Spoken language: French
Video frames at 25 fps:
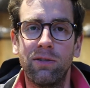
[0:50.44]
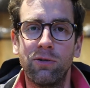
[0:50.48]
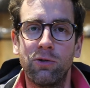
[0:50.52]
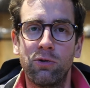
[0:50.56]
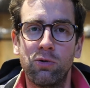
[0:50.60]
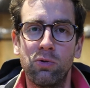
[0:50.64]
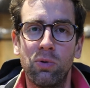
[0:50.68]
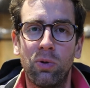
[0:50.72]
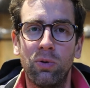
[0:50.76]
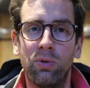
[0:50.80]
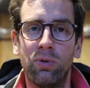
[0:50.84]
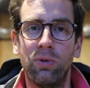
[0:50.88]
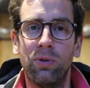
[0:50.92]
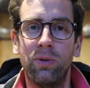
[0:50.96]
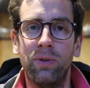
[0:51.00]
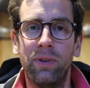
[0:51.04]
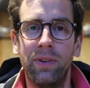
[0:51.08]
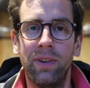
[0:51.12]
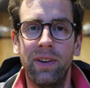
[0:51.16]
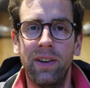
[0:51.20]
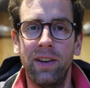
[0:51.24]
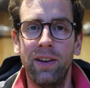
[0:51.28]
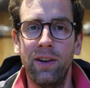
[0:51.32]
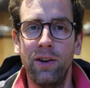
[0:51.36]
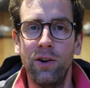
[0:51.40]
jour
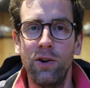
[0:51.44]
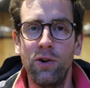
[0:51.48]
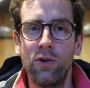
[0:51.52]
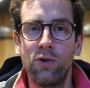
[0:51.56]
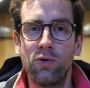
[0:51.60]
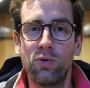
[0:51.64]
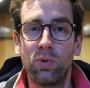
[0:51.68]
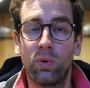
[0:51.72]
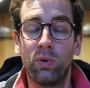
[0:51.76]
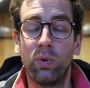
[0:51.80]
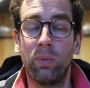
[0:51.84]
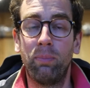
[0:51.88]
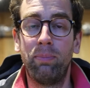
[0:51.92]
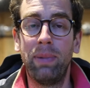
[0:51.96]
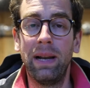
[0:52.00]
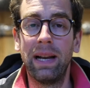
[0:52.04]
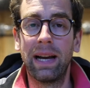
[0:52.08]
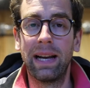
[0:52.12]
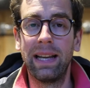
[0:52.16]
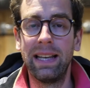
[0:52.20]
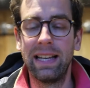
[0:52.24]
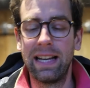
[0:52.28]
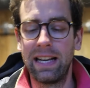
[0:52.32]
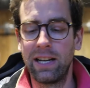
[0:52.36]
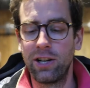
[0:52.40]
de,
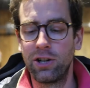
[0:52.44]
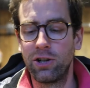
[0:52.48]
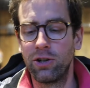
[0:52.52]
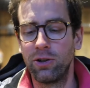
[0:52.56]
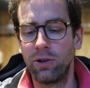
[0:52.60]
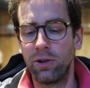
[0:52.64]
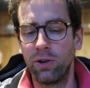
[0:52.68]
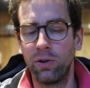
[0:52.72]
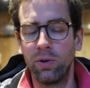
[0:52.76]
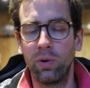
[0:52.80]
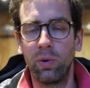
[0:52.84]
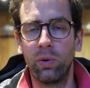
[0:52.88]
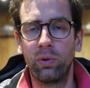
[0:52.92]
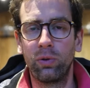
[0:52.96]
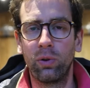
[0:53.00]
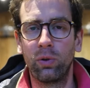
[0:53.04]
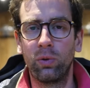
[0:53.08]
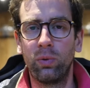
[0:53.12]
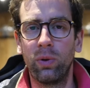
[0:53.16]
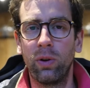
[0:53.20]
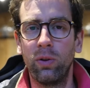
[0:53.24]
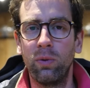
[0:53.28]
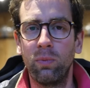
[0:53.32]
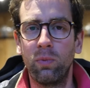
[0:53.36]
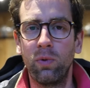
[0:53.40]
pèlerinage au
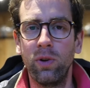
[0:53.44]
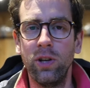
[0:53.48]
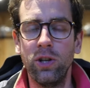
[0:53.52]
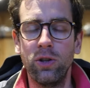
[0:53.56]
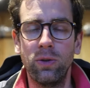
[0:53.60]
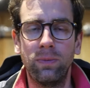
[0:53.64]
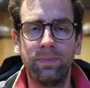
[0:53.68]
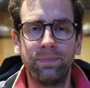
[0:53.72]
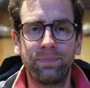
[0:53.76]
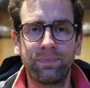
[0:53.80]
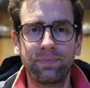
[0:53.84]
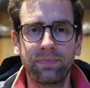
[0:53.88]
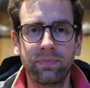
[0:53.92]
sanctuaire de Mont-Lijon.